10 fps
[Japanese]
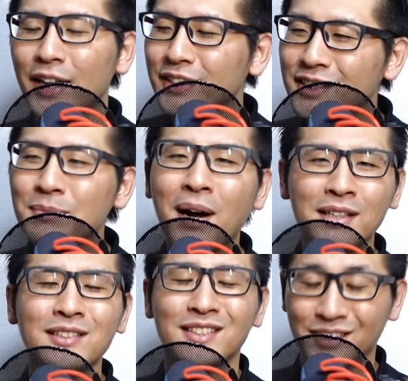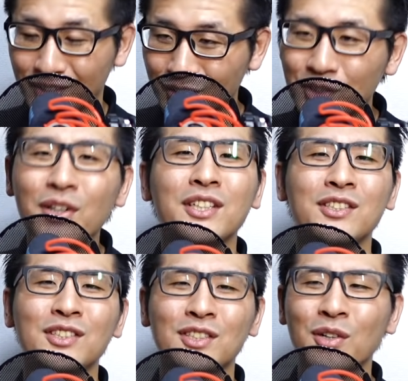一番すんごい技
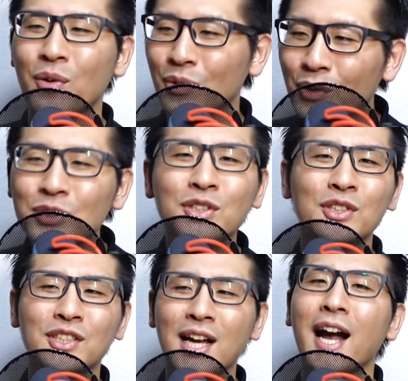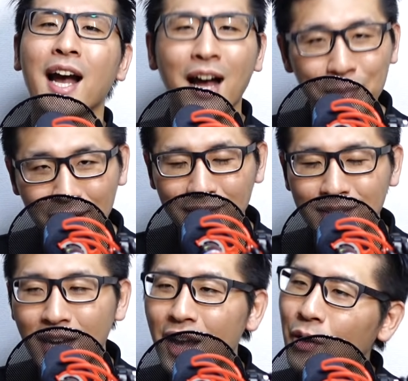術を濃縮したカメラです。